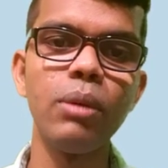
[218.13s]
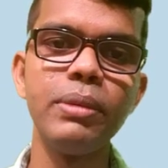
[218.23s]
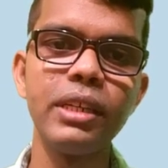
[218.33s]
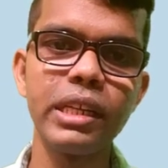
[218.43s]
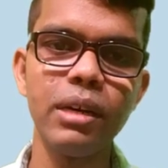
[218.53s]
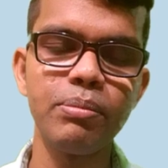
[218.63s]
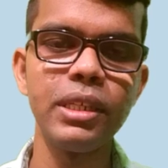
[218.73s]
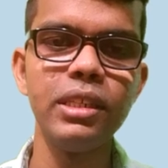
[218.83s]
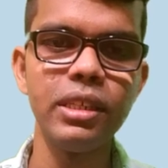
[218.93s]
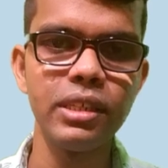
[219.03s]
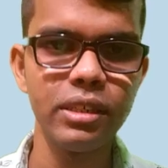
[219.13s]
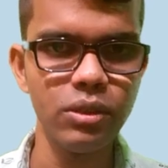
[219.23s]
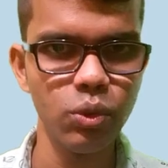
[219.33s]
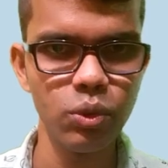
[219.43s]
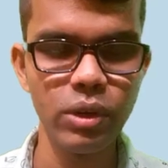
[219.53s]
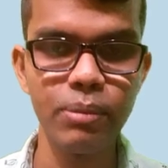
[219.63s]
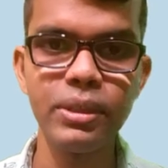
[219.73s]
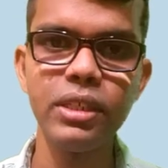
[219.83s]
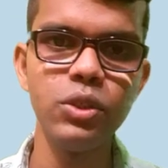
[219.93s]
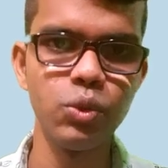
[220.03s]
कॉपी करके अपने लिए वो वहाँ
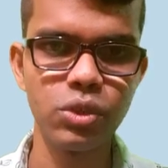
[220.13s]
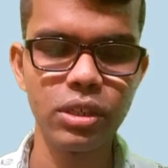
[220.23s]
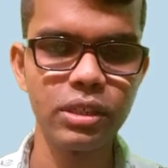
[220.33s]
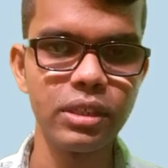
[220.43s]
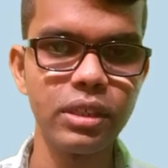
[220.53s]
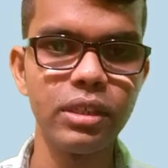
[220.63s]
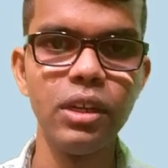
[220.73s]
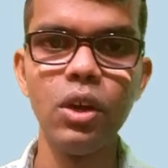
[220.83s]
पे यूज़ कर देते हैं